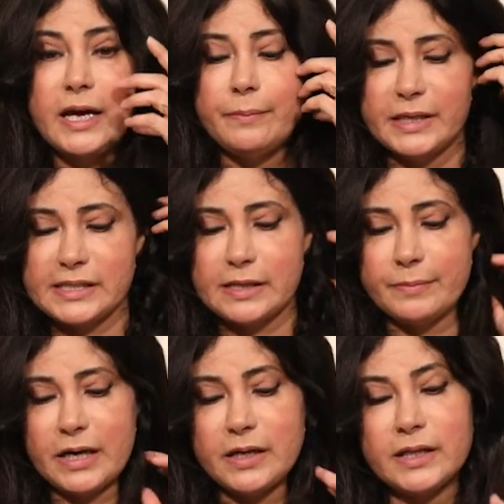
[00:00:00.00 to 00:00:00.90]

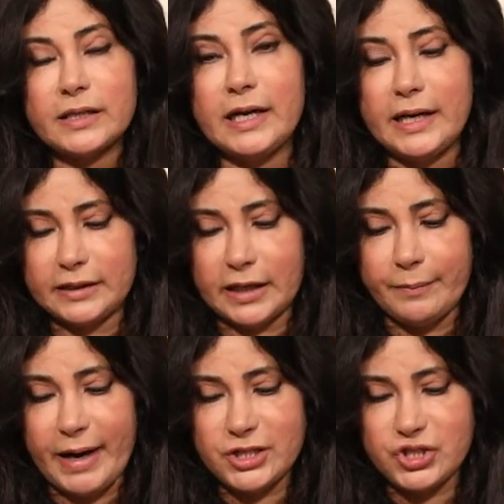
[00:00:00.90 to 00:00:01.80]
باستمراريه علاقتك
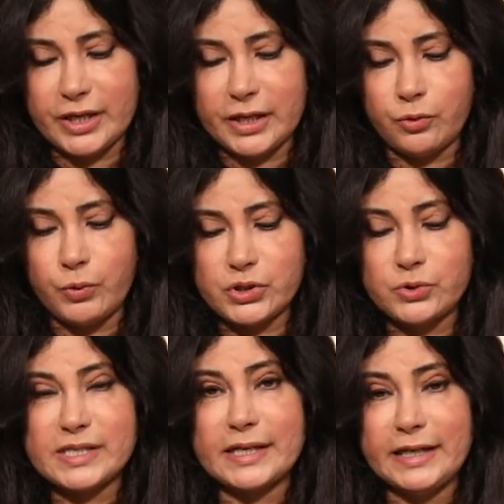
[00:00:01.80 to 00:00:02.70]
مع الشريك
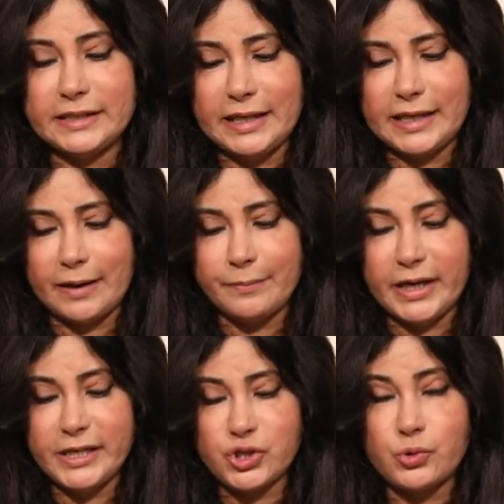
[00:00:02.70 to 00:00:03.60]
وخصوصا عند يلي عم
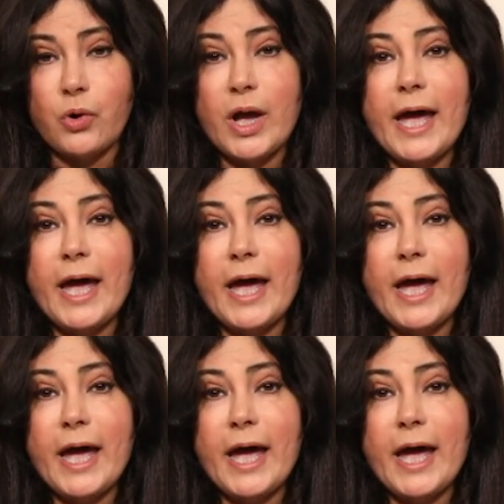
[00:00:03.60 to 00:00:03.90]
بعيشوا